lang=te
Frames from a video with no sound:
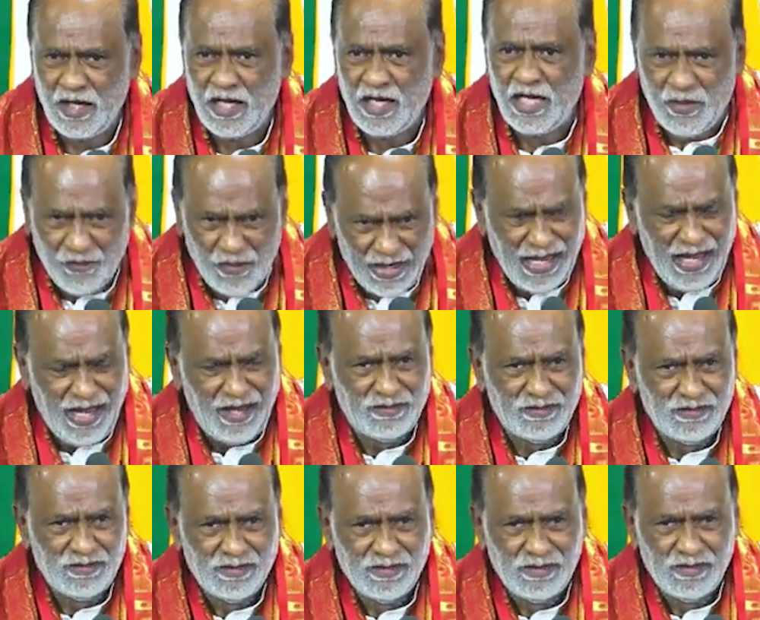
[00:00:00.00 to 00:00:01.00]
ఇవాళ
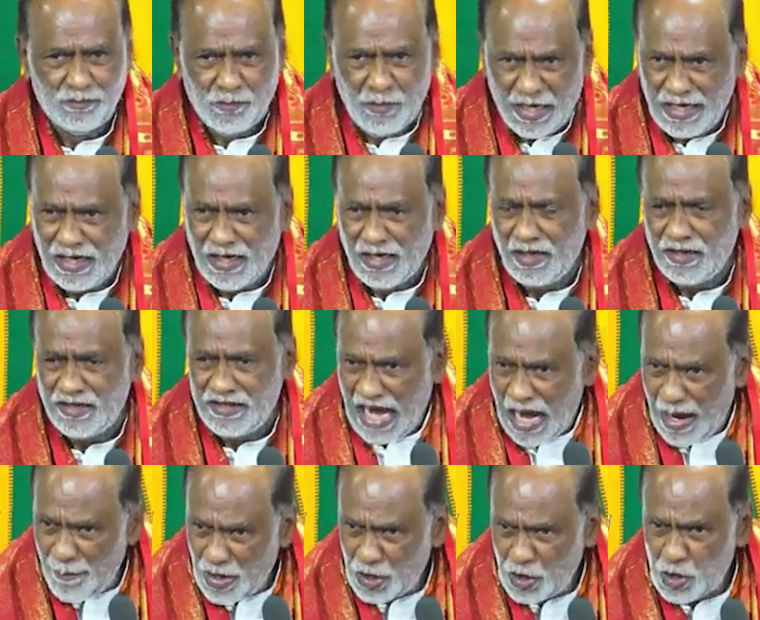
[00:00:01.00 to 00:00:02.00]
మరి
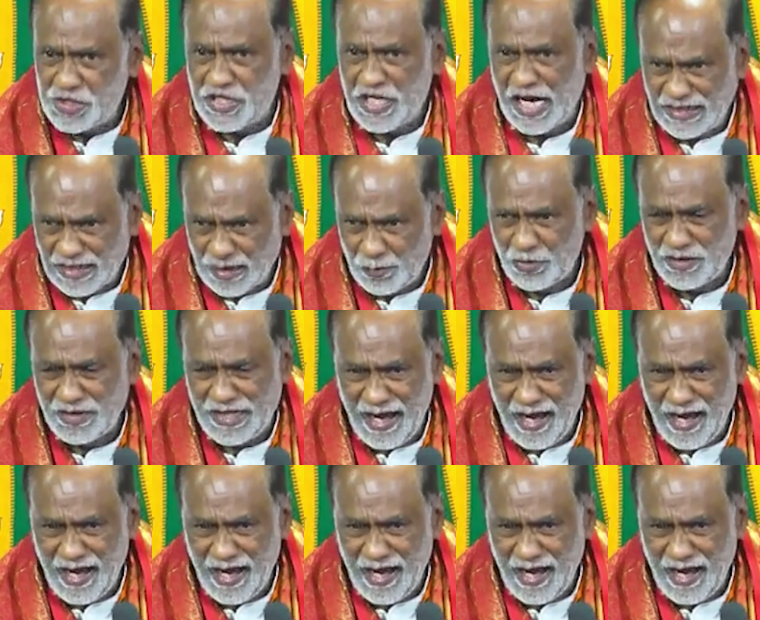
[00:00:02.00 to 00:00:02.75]
యాభై రెండు శాతం ఉంటే